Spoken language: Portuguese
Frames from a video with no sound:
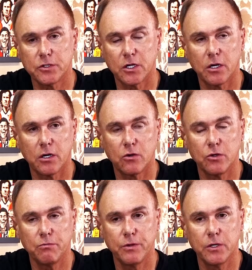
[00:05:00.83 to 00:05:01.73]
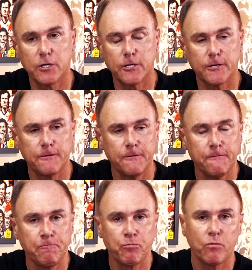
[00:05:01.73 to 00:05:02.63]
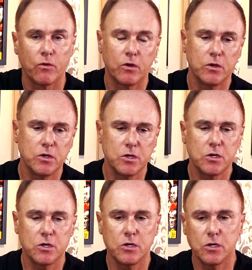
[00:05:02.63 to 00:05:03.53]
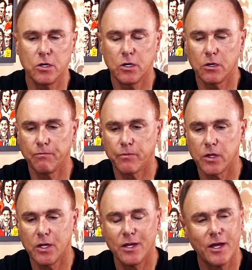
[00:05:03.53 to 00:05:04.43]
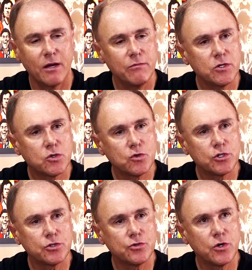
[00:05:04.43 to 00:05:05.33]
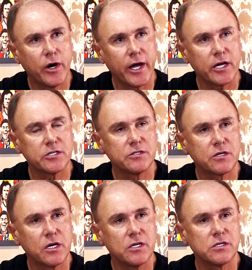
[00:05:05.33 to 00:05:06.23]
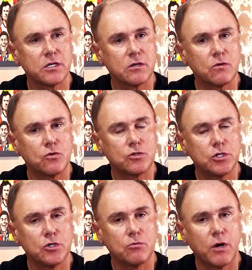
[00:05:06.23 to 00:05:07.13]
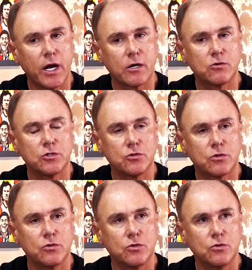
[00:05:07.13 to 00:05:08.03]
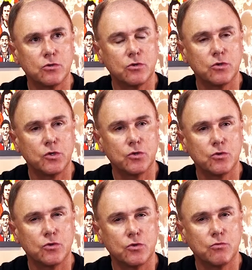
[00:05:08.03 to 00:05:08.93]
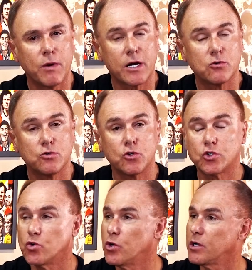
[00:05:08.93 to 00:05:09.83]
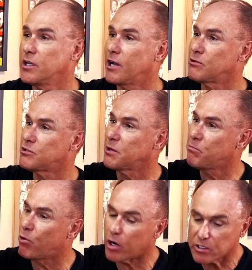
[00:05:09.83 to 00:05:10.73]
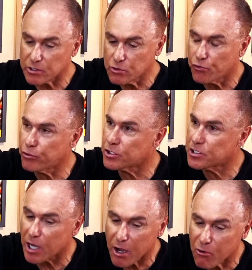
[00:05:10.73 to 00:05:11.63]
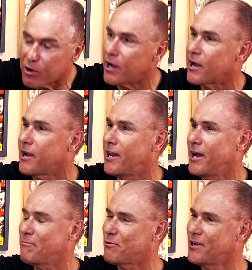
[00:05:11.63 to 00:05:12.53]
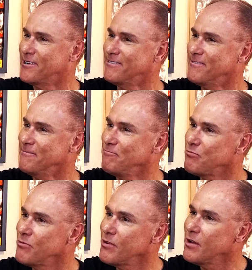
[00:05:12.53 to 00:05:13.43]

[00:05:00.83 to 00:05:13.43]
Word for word: a Olimpíada. E, e surge o Regis Rezen, o Tino Marcos e, e, o, e o Marcos Uchoa, que eram os repórteres do futsal, cara, aquela época. Porra!